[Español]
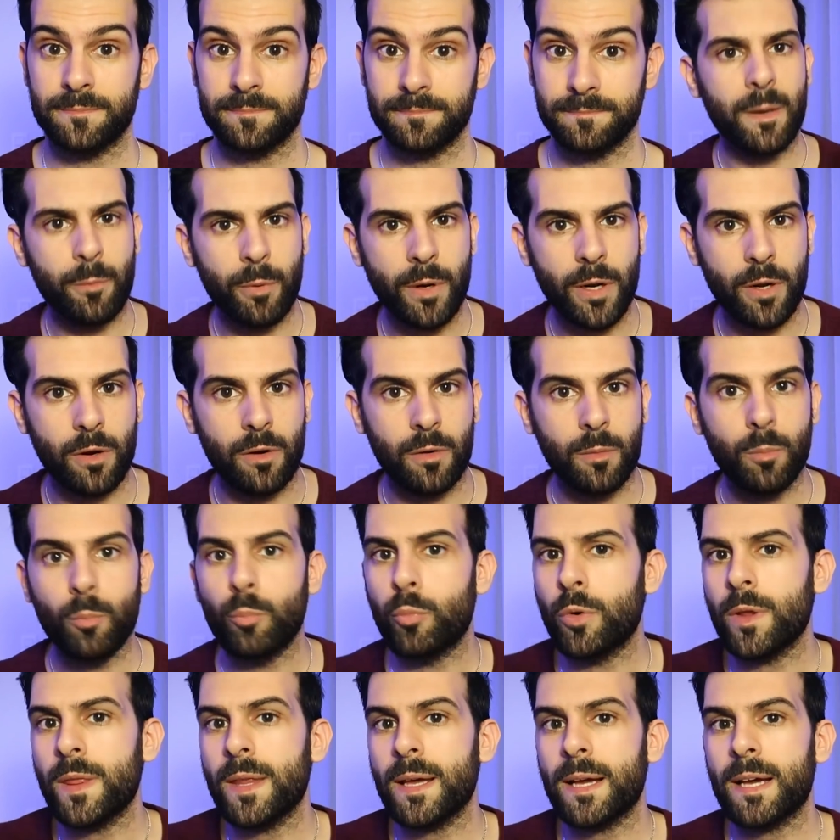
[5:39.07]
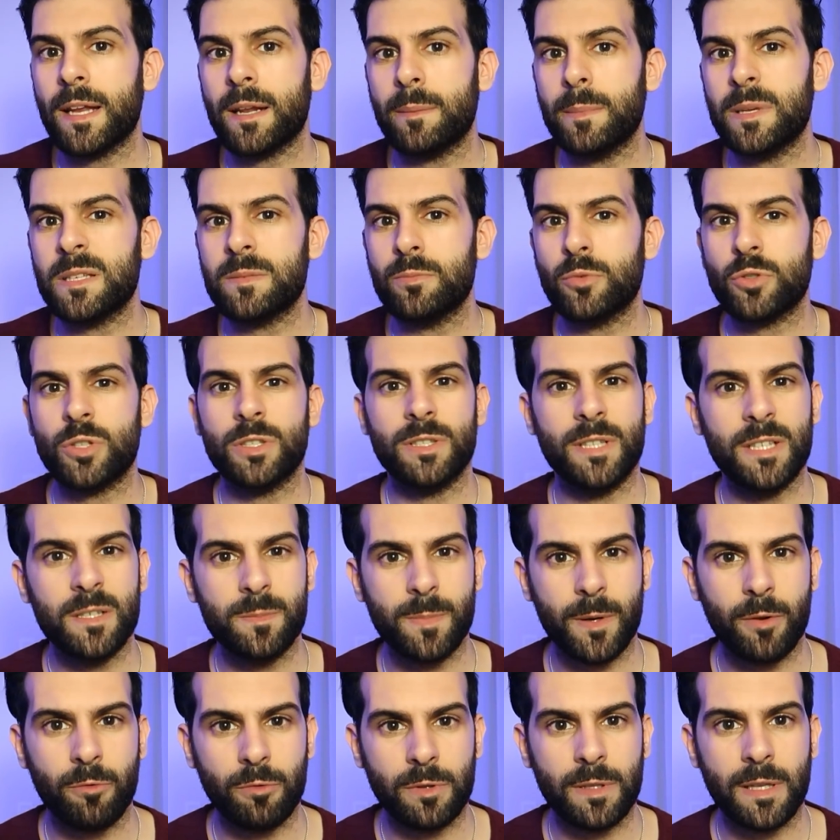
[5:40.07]
Y bueno, puede que ahora mismo os estéis
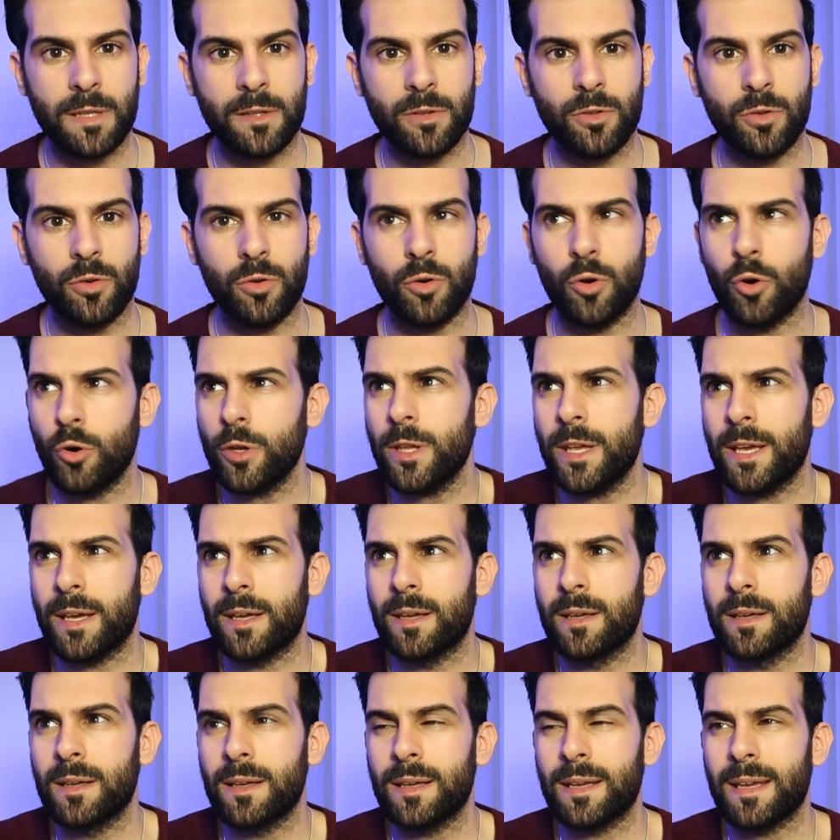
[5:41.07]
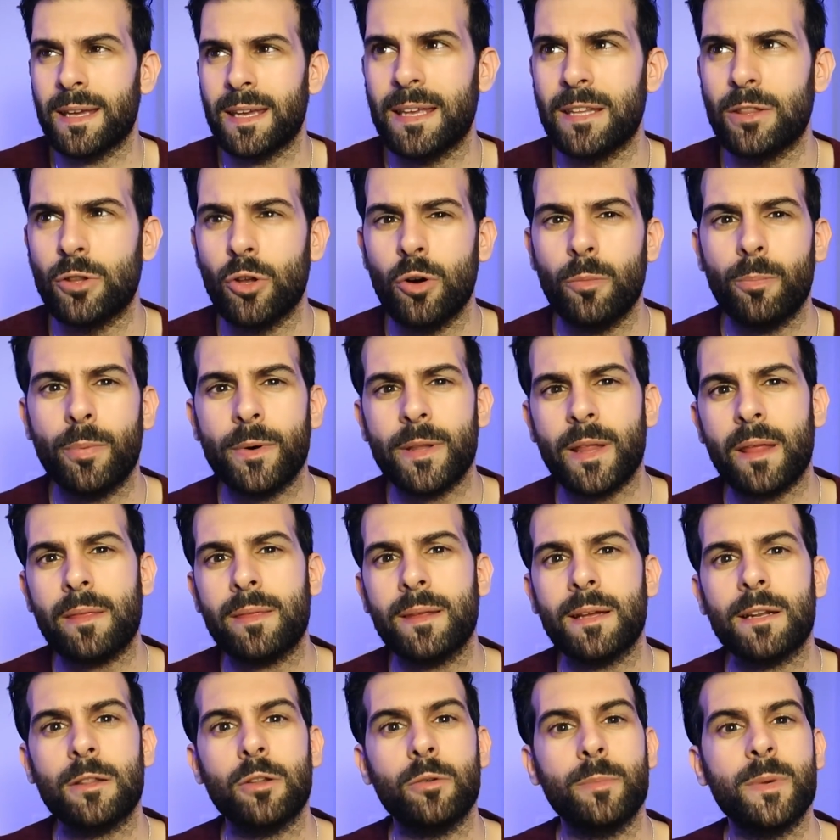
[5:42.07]
preguntando, oye, ¿y no puede
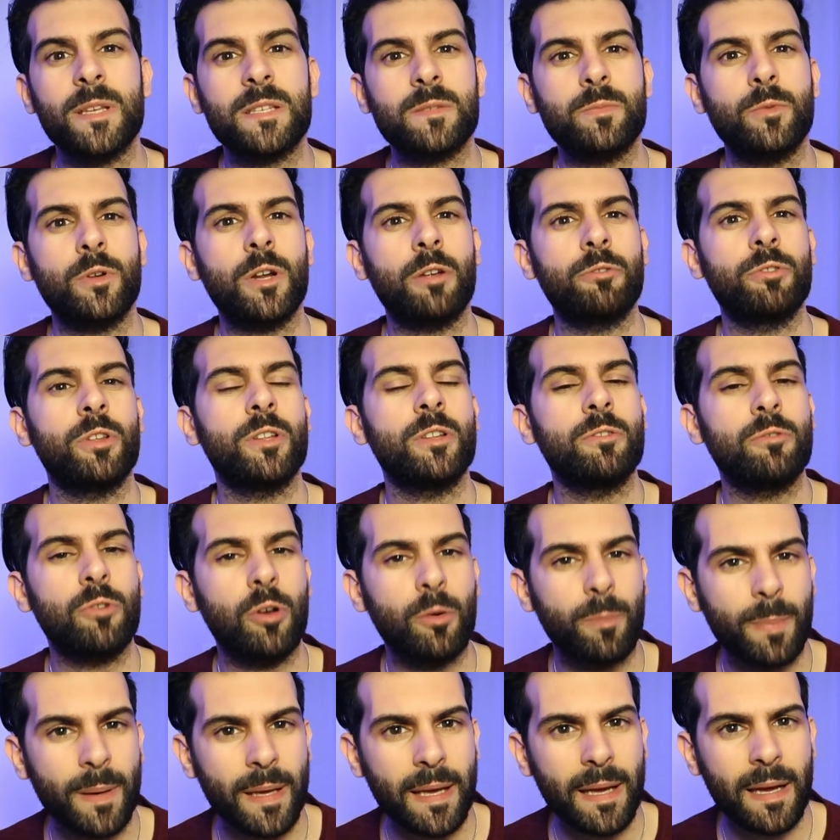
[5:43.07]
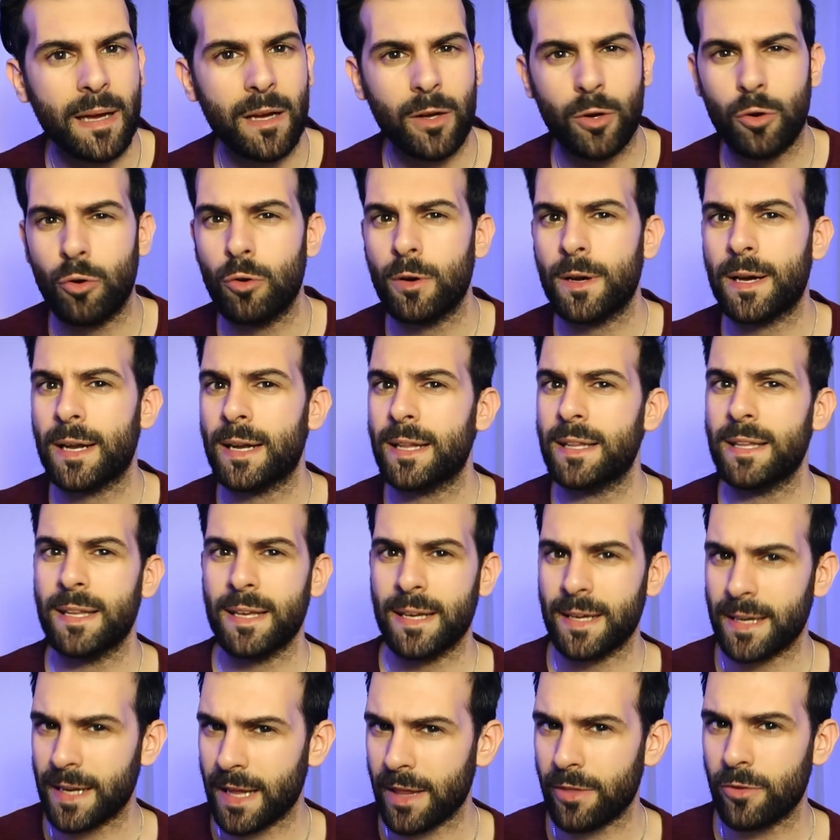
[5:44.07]
hacer lo mismo la Unión Europea con
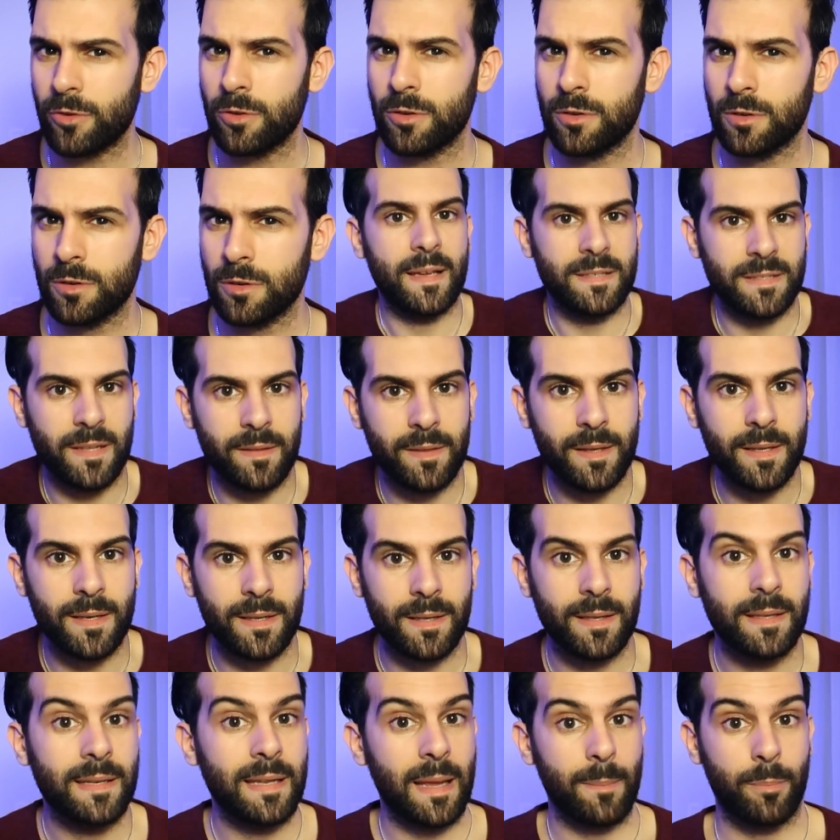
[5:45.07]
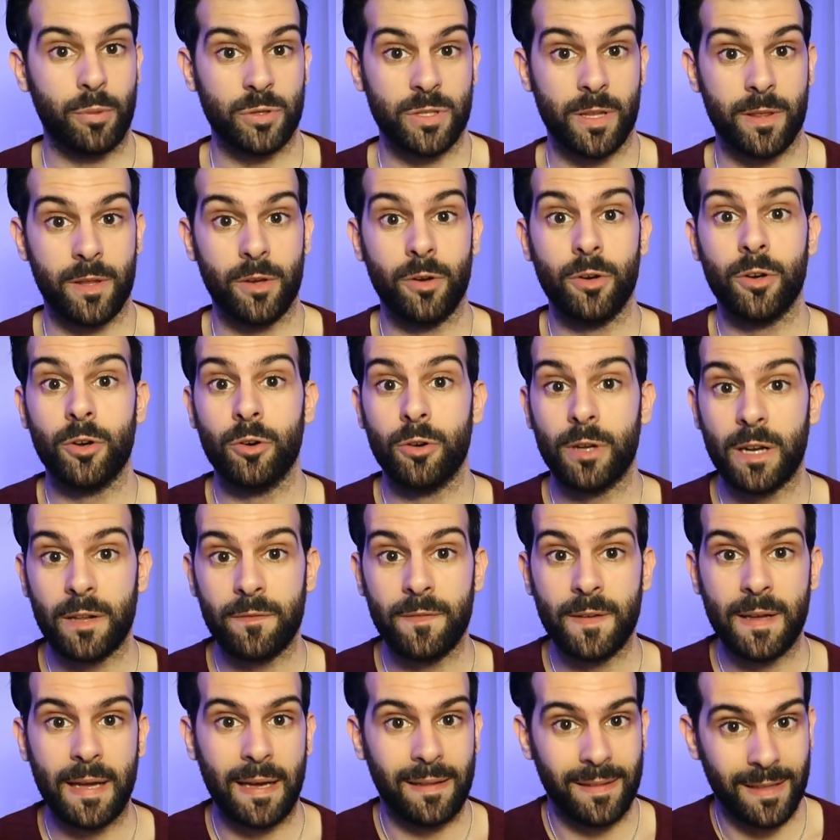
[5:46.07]
Kaliningrado? Es decir, la posición
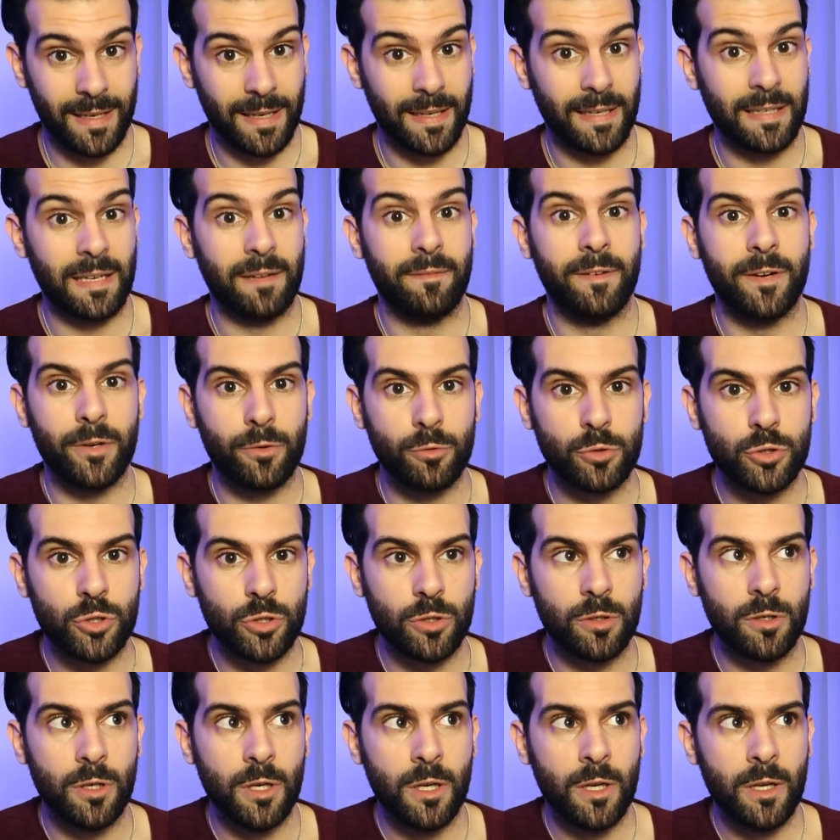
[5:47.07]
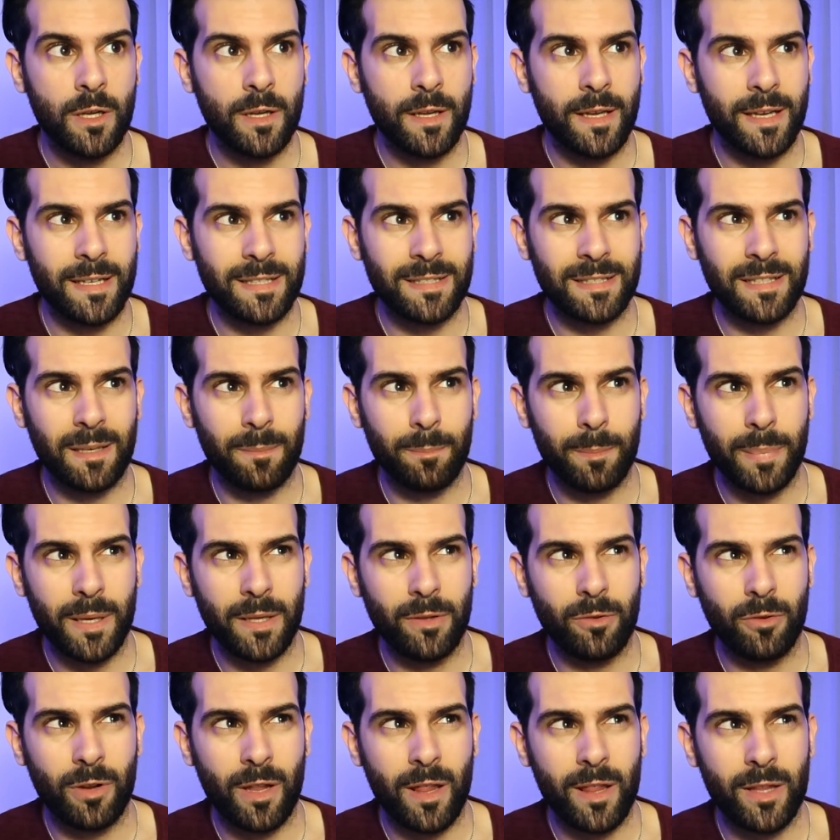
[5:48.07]
geográfica del enclave ruso es
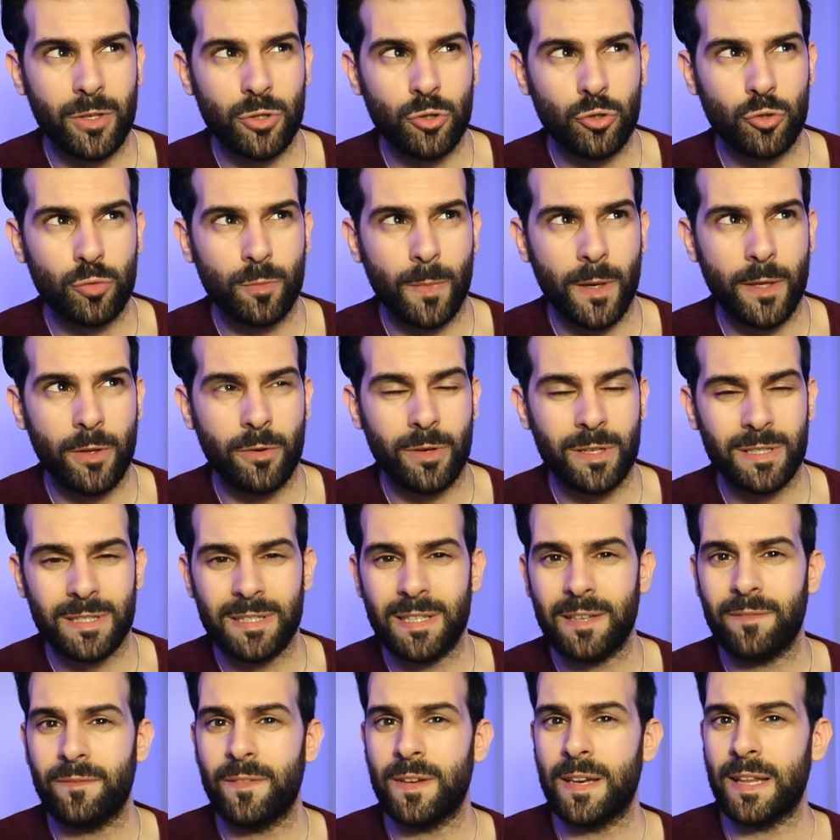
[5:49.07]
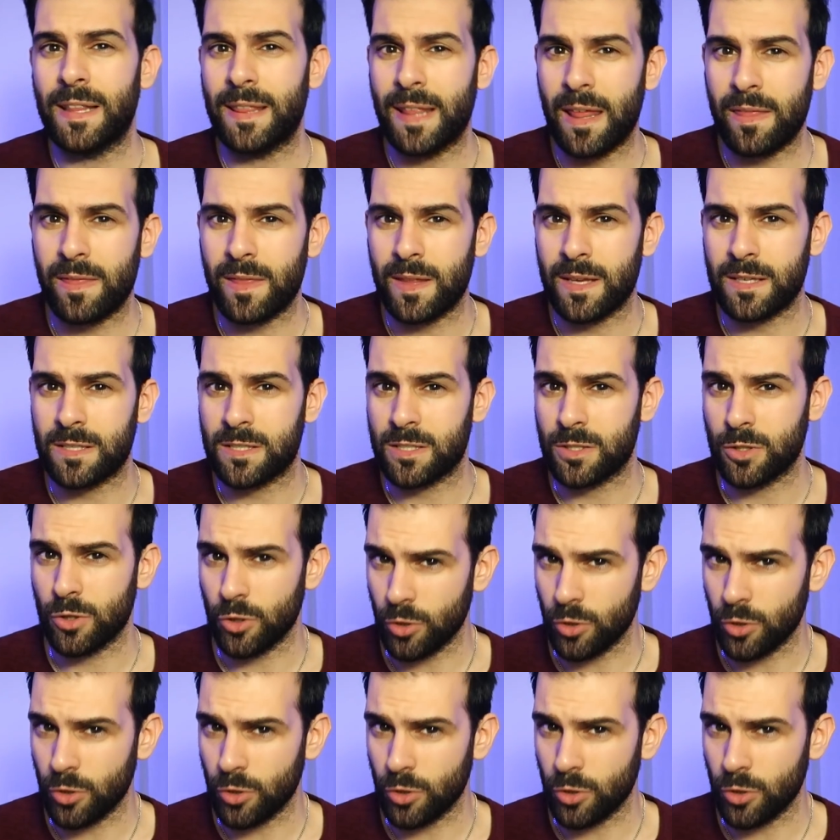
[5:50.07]
también una de sus mayores debilidades,